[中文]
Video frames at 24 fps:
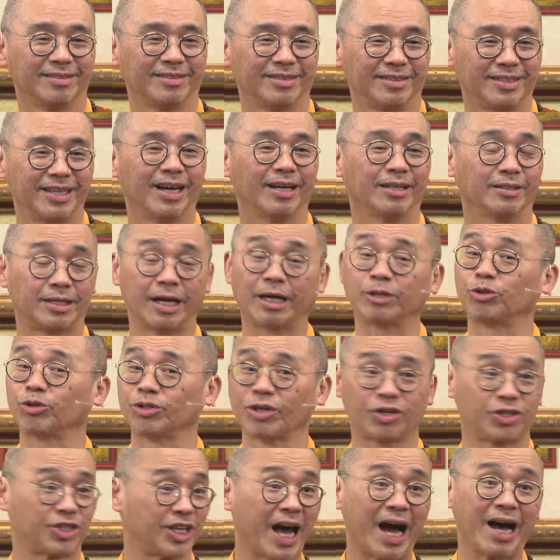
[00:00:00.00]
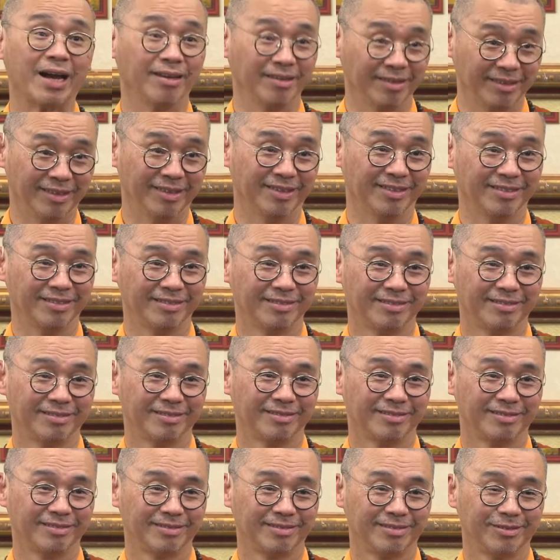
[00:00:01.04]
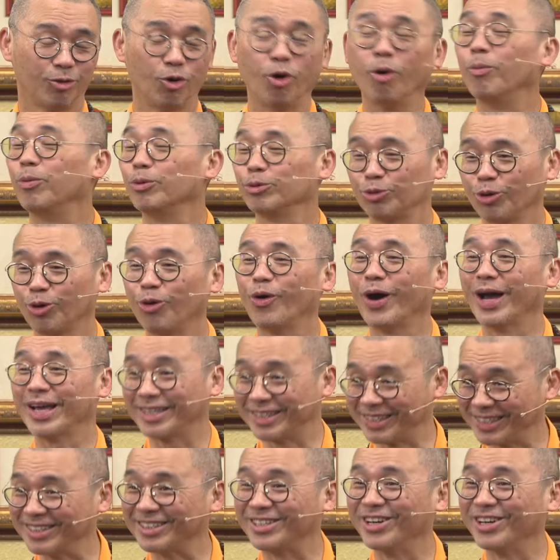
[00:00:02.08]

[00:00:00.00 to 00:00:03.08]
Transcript: 这样就叫下乐了。我不做坏事，